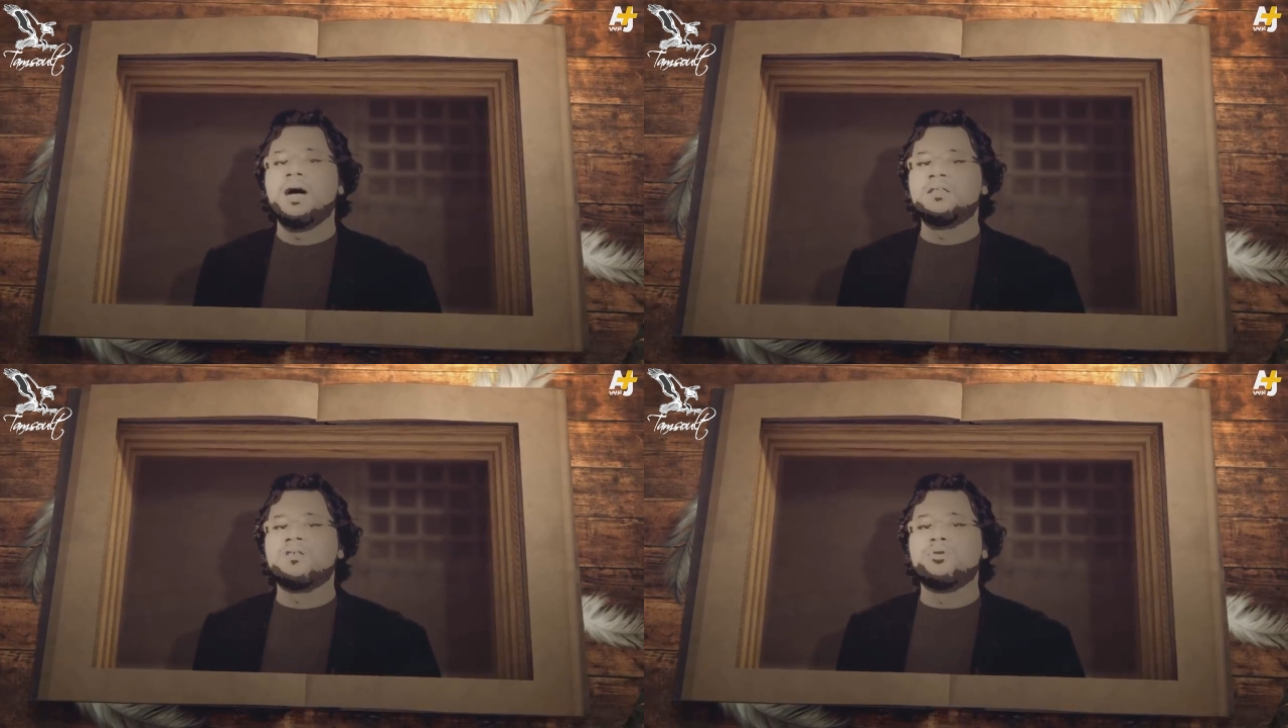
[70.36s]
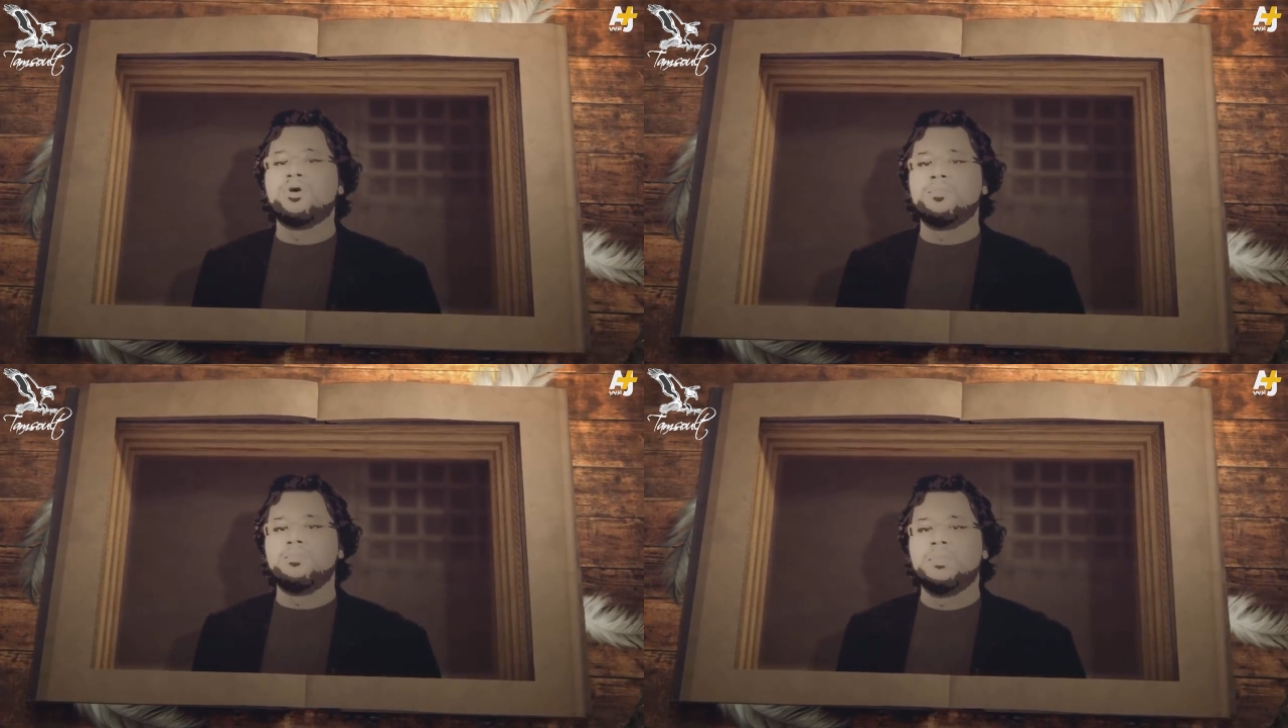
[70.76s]

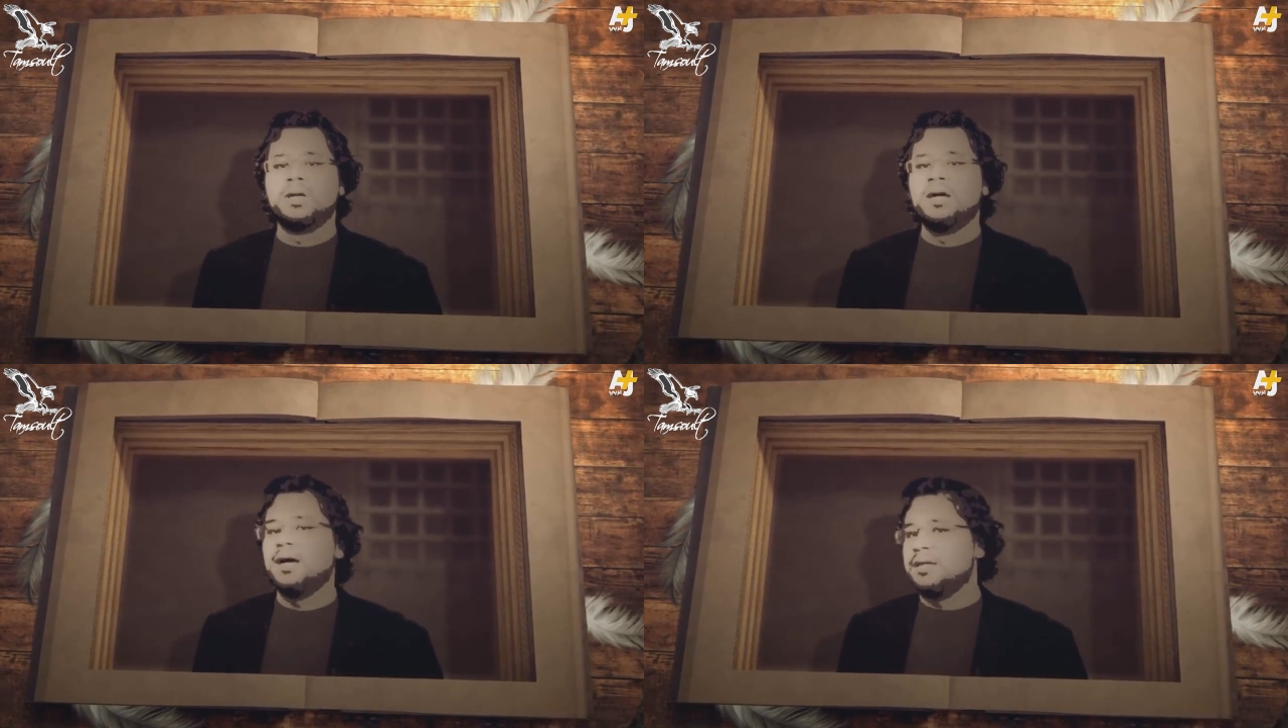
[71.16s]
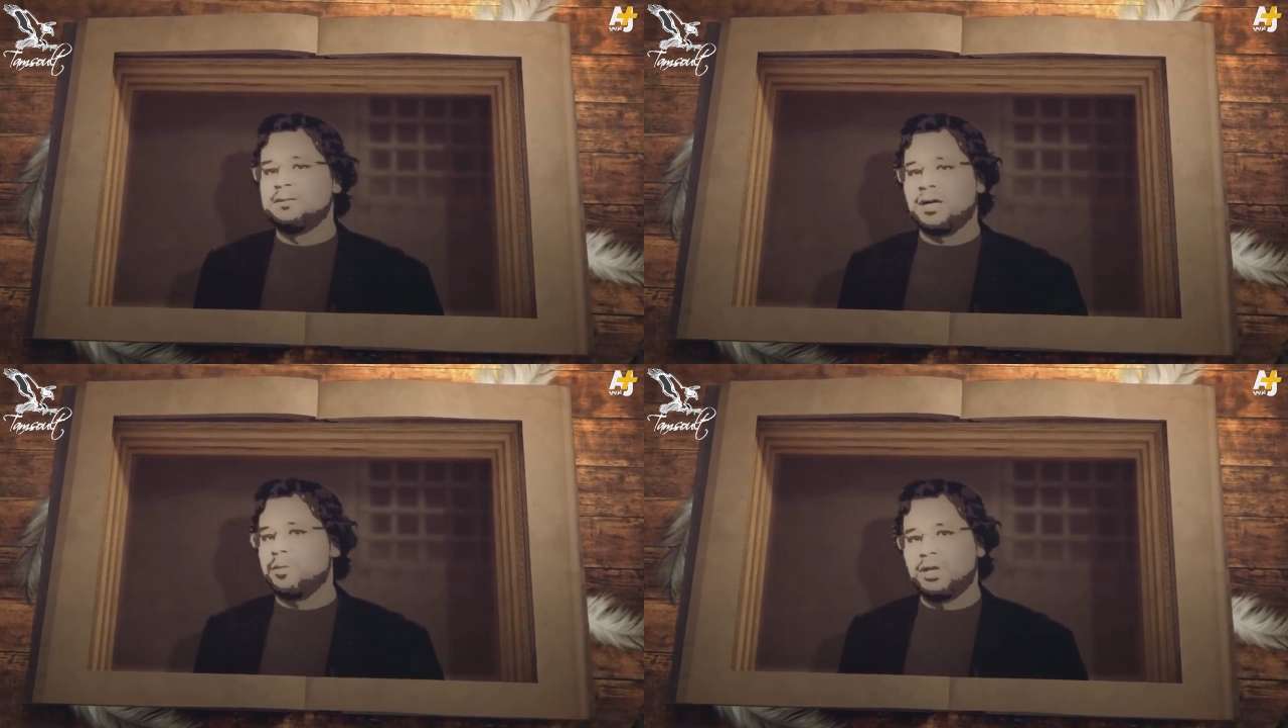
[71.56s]
هدفهم
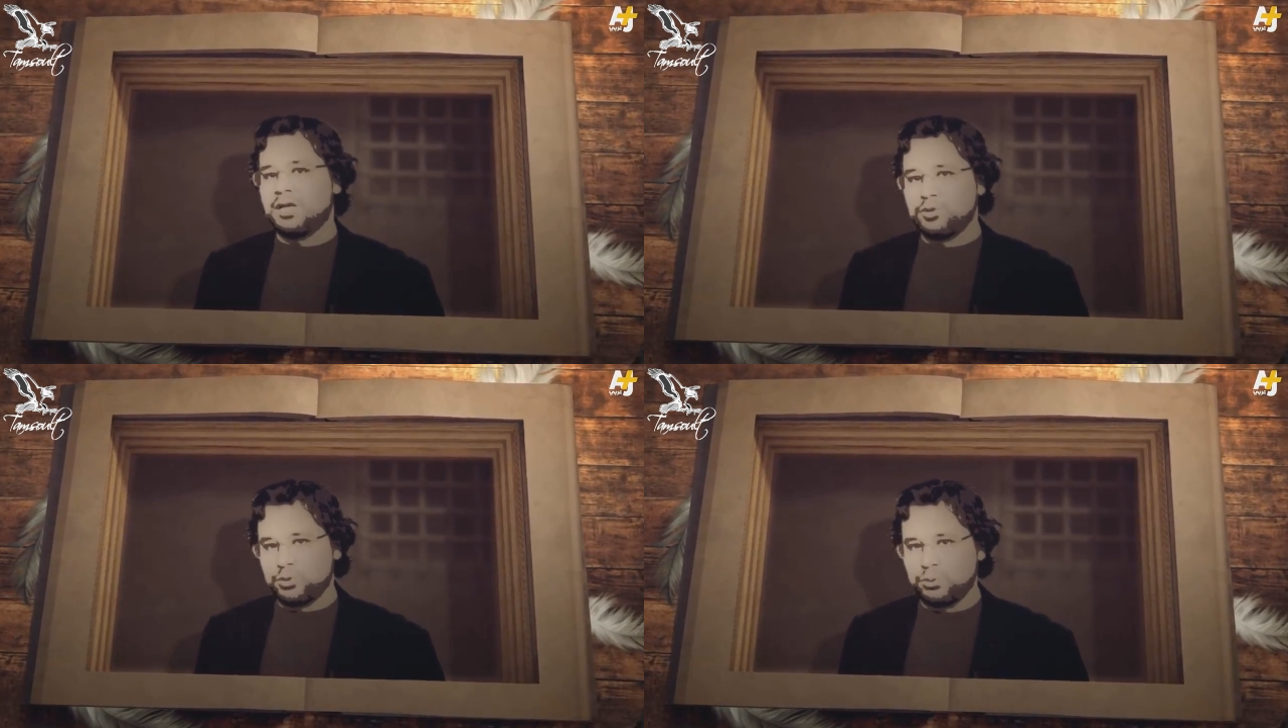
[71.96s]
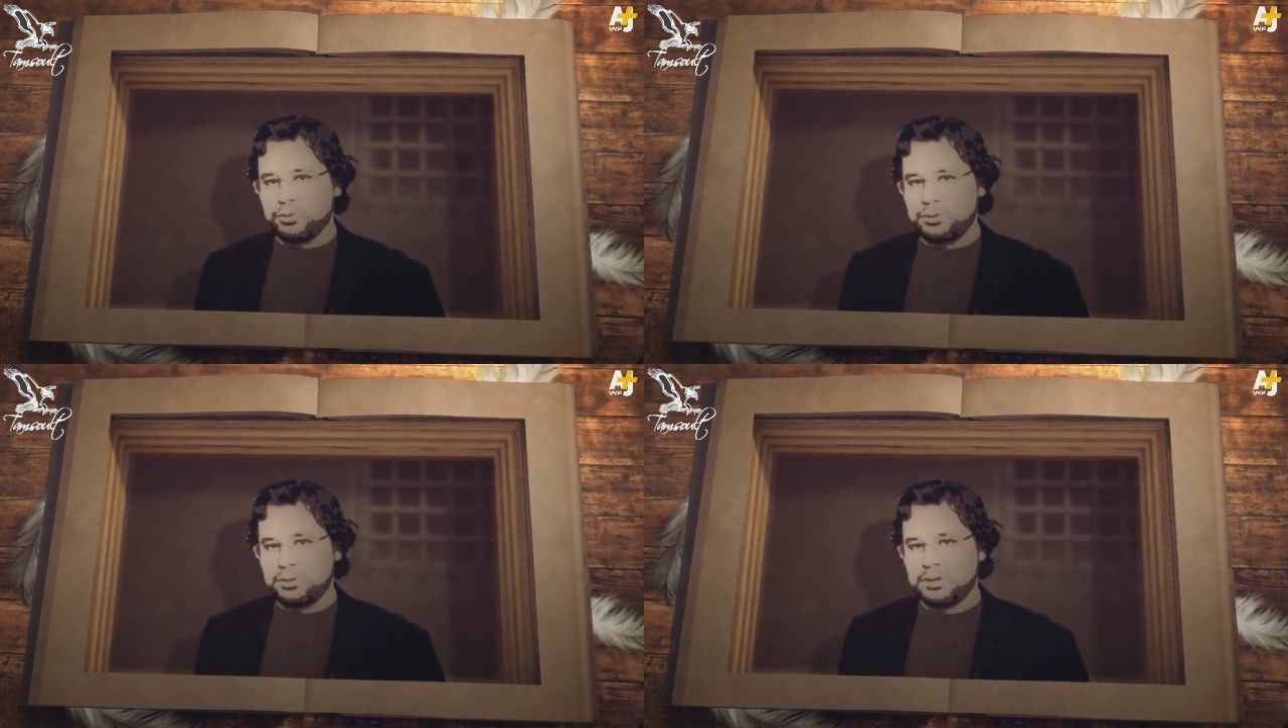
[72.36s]
أن تقبل الجنون